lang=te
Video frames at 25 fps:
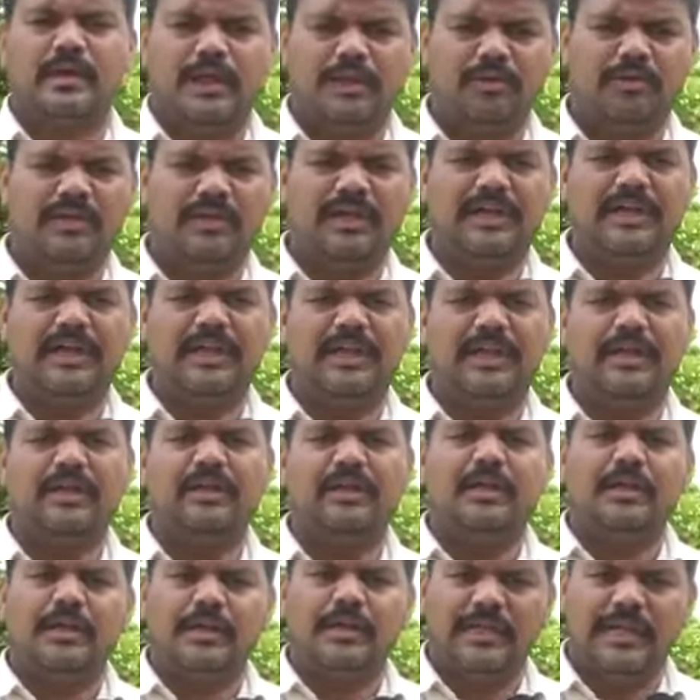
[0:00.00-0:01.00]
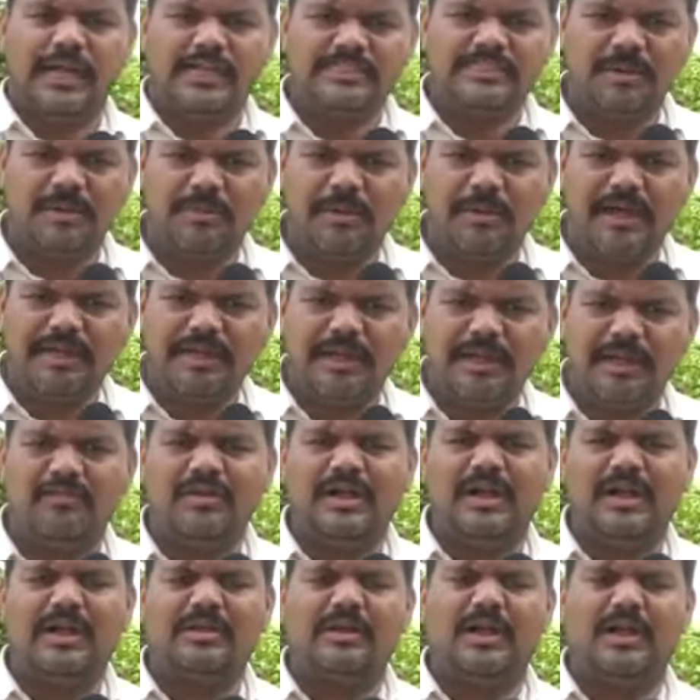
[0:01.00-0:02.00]
ఎందుకంటే
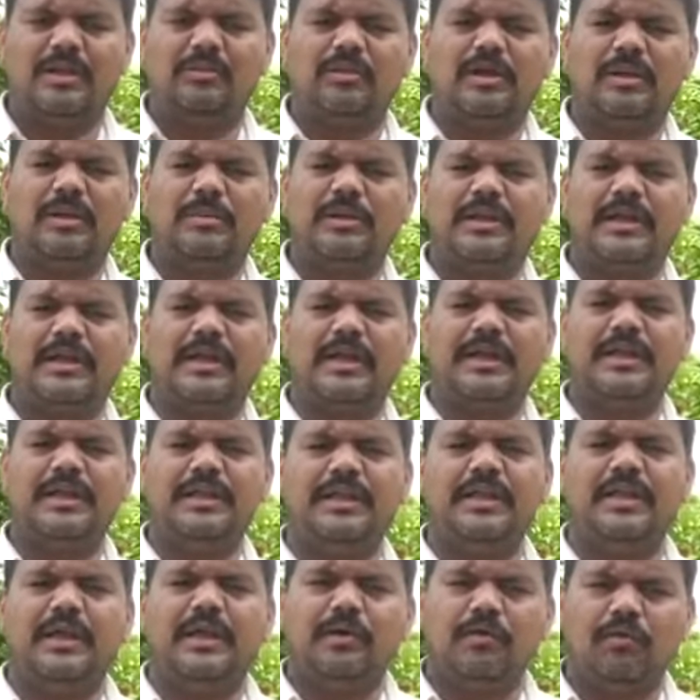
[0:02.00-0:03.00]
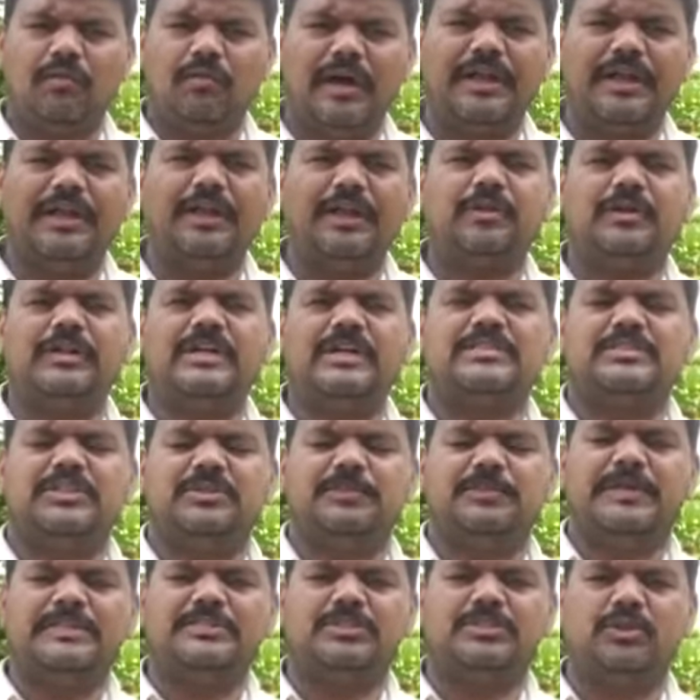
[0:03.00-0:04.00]
యాజమాన్యాలను అడుగుదామన్న కానీ వారి యొక్క
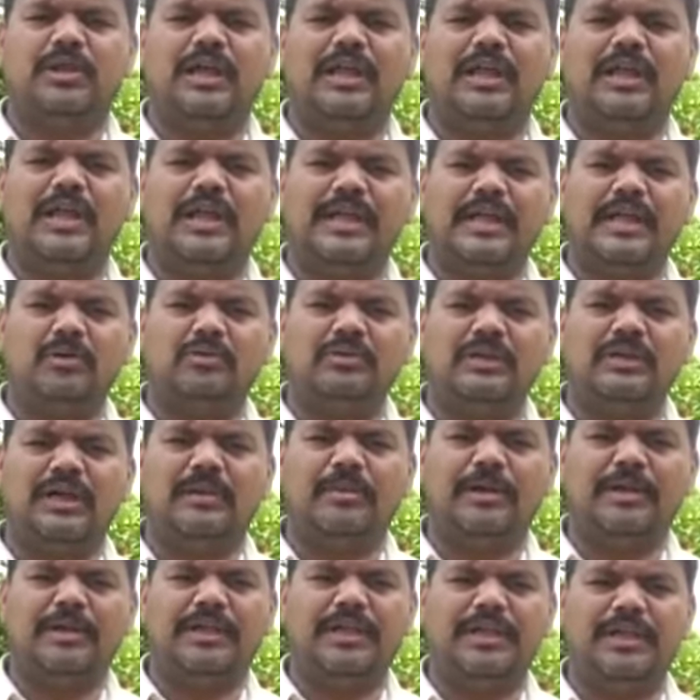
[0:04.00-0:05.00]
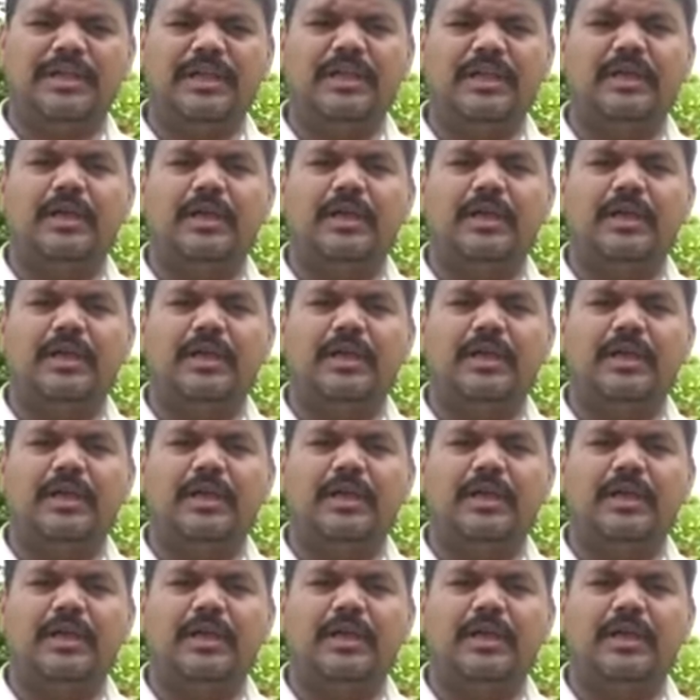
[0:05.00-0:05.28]
స్థితి పరిస్థితి కూడా అలాగే ఉంది కాబట్టి